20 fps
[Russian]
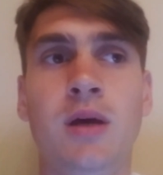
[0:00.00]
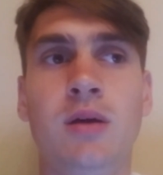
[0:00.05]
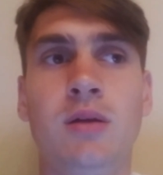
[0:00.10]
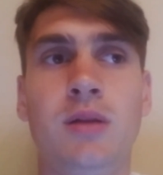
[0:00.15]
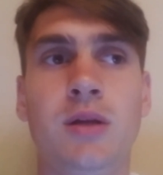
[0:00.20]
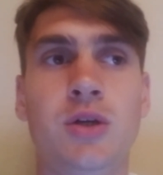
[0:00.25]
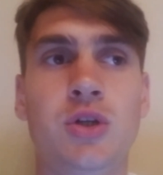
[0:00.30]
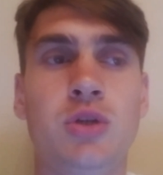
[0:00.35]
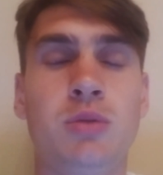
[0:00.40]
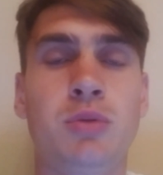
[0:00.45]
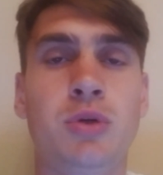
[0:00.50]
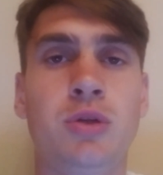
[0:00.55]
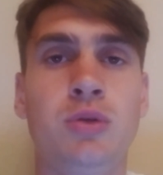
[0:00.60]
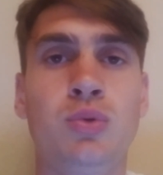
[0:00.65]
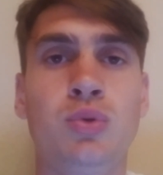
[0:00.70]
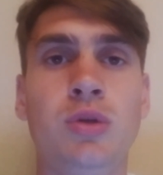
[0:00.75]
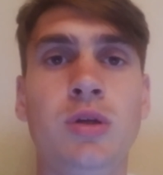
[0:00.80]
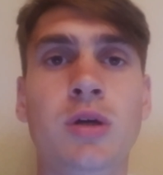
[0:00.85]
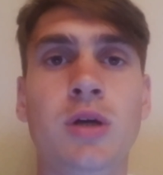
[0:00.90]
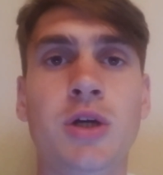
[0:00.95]
также
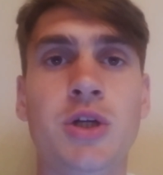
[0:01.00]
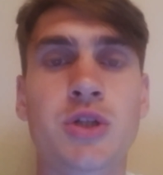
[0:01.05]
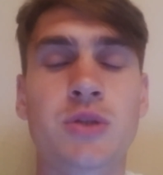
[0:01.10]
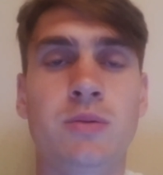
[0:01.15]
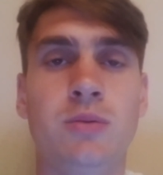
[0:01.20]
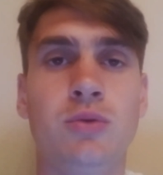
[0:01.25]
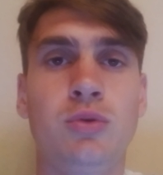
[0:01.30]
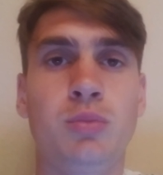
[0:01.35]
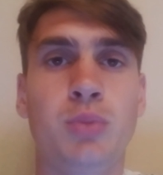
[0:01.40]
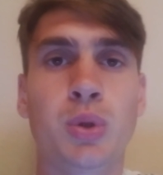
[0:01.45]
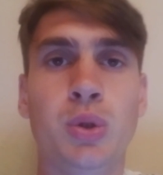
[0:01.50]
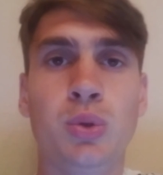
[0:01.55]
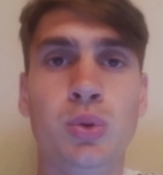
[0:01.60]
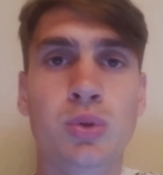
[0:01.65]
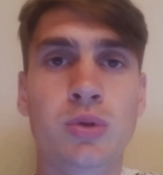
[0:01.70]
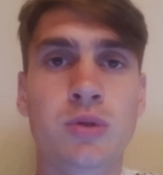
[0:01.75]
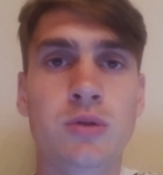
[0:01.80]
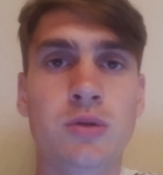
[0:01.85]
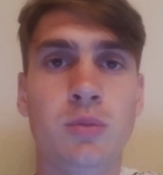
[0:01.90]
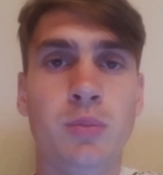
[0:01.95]
продают некачественную
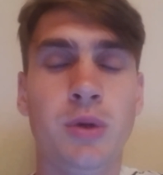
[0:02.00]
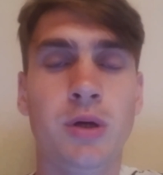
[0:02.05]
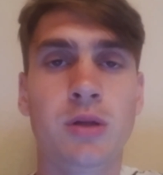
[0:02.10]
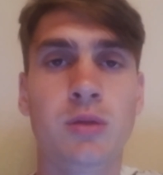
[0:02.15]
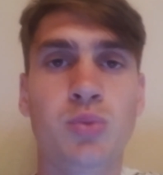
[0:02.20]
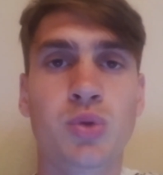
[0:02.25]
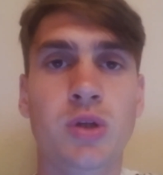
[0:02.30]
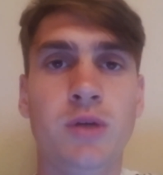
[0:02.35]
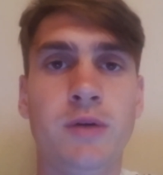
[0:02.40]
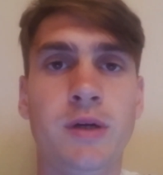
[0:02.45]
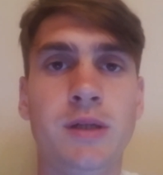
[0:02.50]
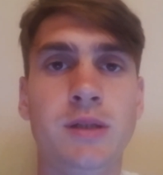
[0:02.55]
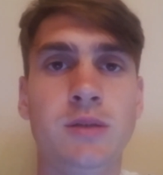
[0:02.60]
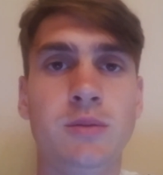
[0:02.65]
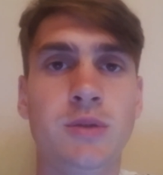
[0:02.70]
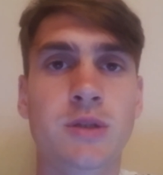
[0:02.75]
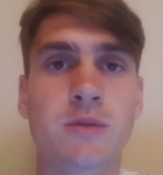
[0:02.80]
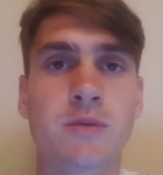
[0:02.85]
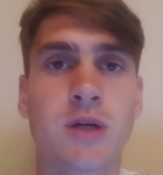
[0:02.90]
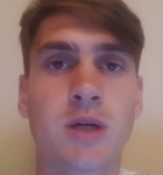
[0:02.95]
продукцию. Поэтому давайте
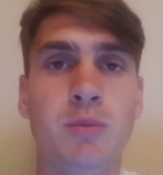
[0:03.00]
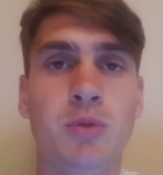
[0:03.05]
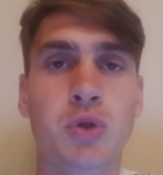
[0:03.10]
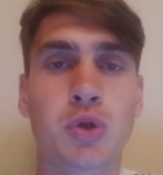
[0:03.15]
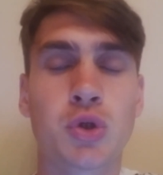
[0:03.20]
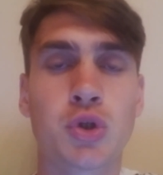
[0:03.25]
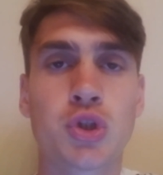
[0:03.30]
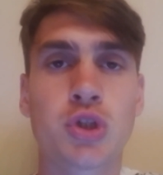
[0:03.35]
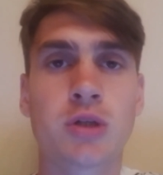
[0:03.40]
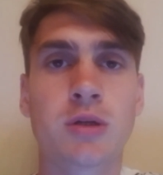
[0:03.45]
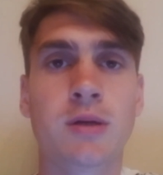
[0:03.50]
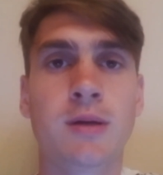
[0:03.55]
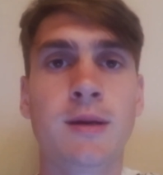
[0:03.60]
мы с вами тоже